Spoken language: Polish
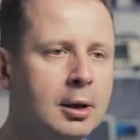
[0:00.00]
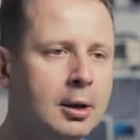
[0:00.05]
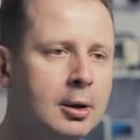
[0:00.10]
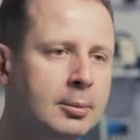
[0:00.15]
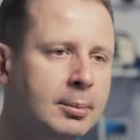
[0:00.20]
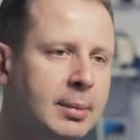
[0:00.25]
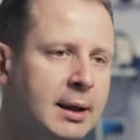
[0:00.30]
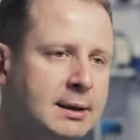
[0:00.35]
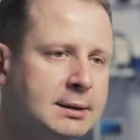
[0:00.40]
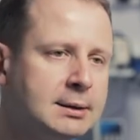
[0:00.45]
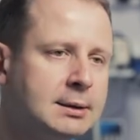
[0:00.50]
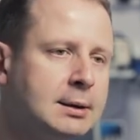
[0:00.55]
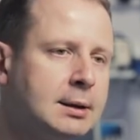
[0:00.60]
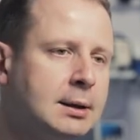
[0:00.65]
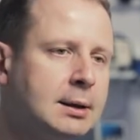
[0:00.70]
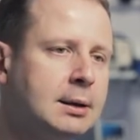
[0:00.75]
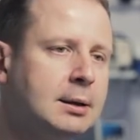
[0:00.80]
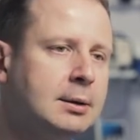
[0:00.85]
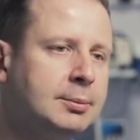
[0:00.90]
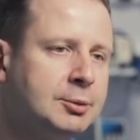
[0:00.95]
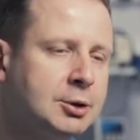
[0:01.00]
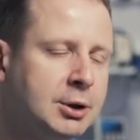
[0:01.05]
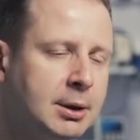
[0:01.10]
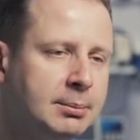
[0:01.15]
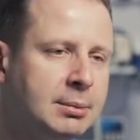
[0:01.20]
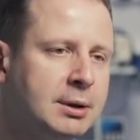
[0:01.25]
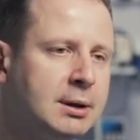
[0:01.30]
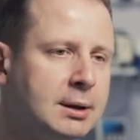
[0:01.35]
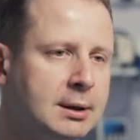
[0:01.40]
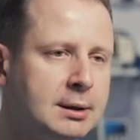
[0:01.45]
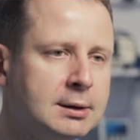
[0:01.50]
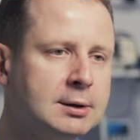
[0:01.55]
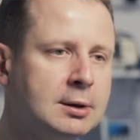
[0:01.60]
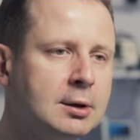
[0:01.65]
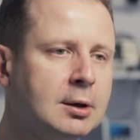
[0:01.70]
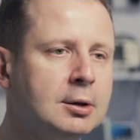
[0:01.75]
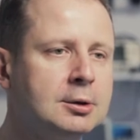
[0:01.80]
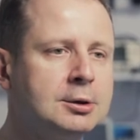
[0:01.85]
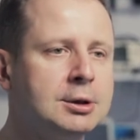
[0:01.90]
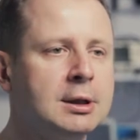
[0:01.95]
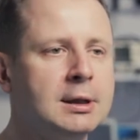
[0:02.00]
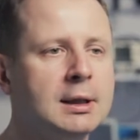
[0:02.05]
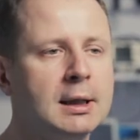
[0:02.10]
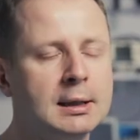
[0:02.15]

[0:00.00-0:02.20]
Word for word: obecnych, przebytych schorzeń,